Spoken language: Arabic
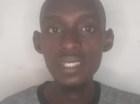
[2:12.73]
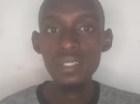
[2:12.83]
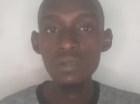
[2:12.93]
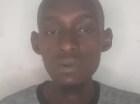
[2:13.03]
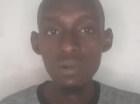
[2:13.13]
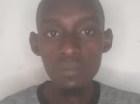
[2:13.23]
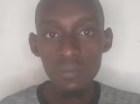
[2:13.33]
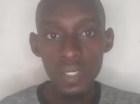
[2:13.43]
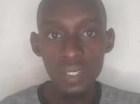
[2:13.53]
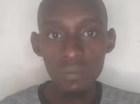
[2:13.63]
هو
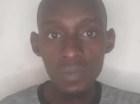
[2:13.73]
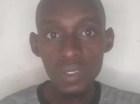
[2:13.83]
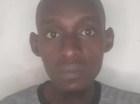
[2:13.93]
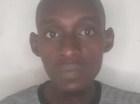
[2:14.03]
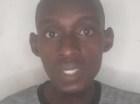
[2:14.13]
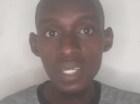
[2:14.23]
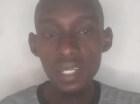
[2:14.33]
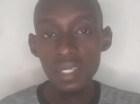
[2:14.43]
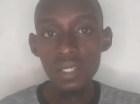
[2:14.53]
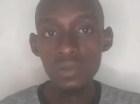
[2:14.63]
بيطبق
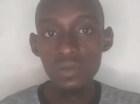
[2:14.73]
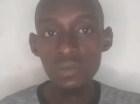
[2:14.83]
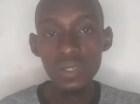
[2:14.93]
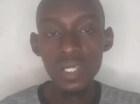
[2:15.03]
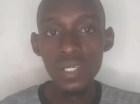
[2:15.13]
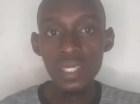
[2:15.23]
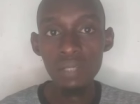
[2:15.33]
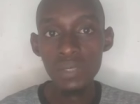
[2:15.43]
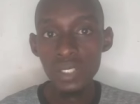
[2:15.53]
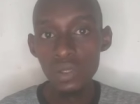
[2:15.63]
على أنه هو
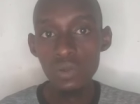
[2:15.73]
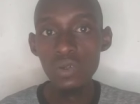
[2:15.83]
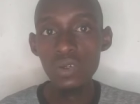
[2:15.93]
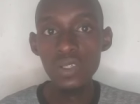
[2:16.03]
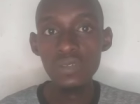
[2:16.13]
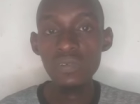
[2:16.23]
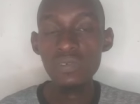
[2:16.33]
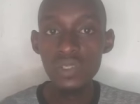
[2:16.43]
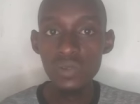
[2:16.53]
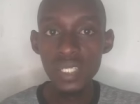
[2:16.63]
يعمل له كود في
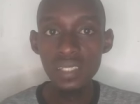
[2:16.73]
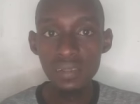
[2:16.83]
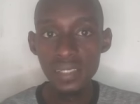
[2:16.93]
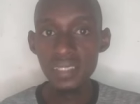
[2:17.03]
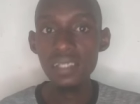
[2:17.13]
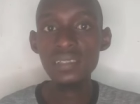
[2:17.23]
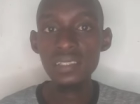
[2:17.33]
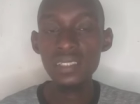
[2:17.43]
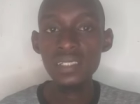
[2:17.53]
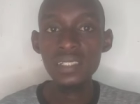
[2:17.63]
نفس الوقت
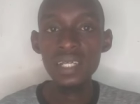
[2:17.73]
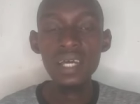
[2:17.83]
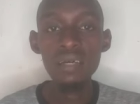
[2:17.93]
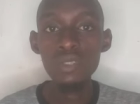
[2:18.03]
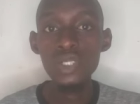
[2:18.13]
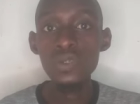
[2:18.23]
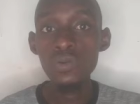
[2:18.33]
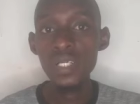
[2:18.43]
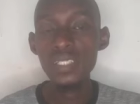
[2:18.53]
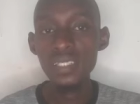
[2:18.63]
الريزلت آه، بيجيه
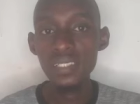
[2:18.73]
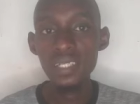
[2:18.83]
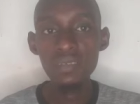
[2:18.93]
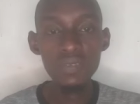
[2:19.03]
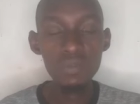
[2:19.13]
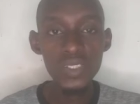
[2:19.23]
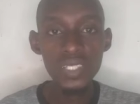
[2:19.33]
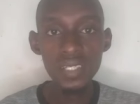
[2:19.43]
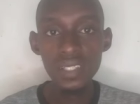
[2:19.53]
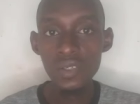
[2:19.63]
وقت إذا في
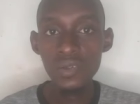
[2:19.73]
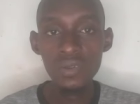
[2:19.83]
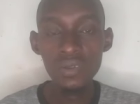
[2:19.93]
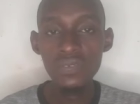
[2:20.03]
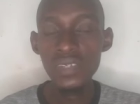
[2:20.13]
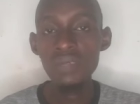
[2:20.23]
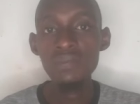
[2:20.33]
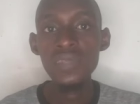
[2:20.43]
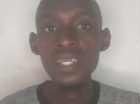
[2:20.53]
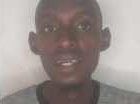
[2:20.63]
مثلا ايرور في
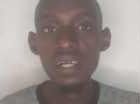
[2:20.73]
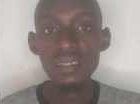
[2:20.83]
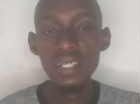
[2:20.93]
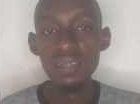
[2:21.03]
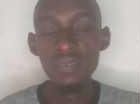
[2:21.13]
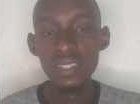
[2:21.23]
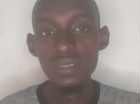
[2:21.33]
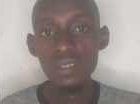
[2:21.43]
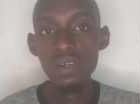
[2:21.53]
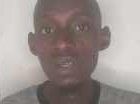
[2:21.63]
خطأ في
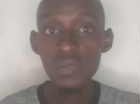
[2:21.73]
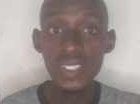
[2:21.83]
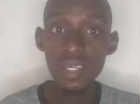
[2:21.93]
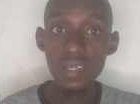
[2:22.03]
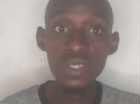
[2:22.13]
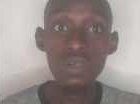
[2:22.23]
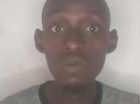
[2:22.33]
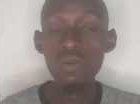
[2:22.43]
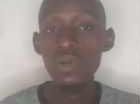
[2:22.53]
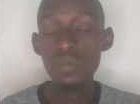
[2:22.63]
الكود بيسهر له
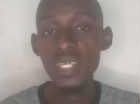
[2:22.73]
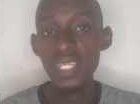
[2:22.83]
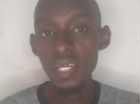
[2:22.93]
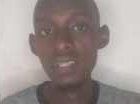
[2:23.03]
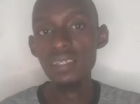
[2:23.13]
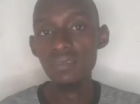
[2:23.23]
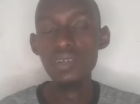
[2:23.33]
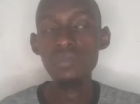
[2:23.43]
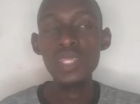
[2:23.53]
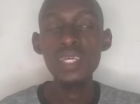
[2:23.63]
وهو يبدأ يعدل فيه
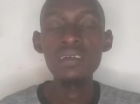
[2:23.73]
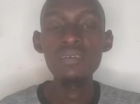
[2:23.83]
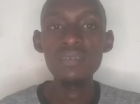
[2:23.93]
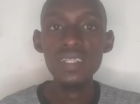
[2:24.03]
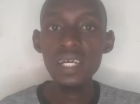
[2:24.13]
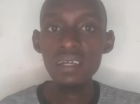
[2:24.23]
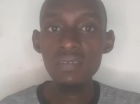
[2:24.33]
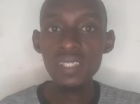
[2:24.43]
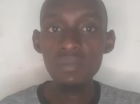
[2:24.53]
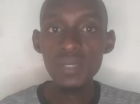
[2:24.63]
فده
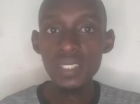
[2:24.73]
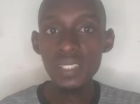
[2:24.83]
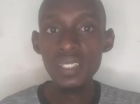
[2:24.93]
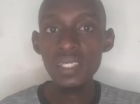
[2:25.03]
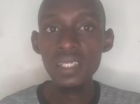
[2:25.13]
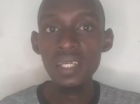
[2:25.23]
فده بيدي الى